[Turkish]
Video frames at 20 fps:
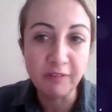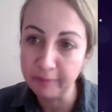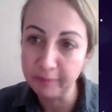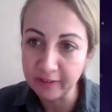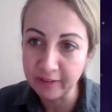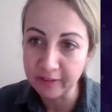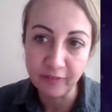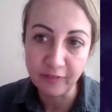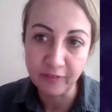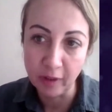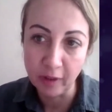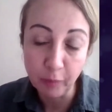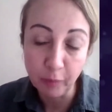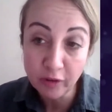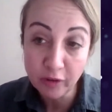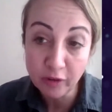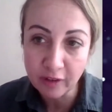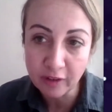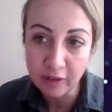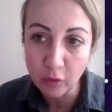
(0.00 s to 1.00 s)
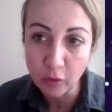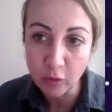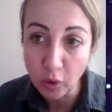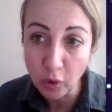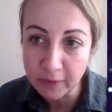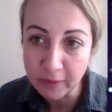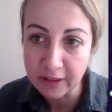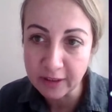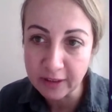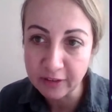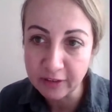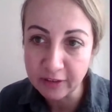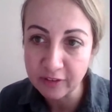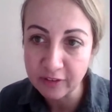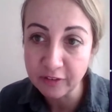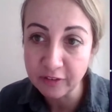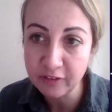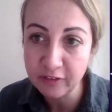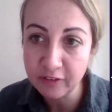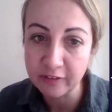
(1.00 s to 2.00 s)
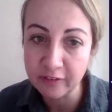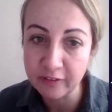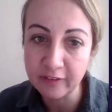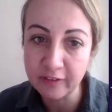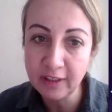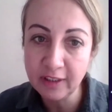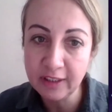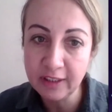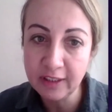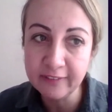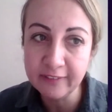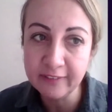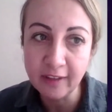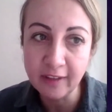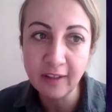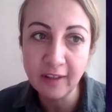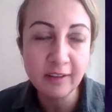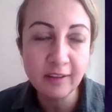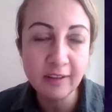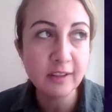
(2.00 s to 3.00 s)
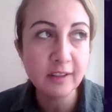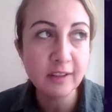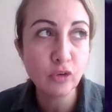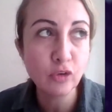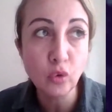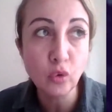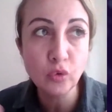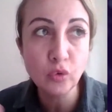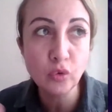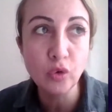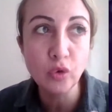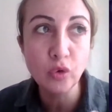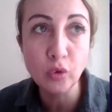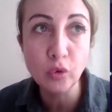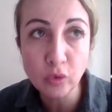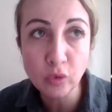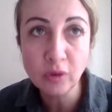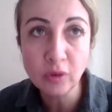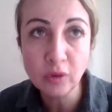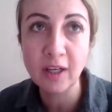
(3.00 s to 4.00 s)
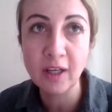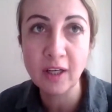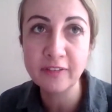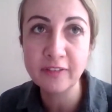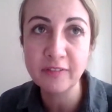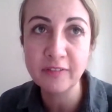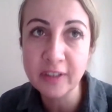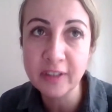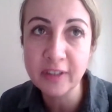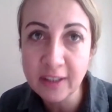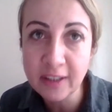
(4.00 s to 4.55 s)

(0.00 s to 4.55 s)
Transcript: tuğla fabrikası falan böyle şeyler olmadığı için açıkçası insanlar çok yoksullarsa,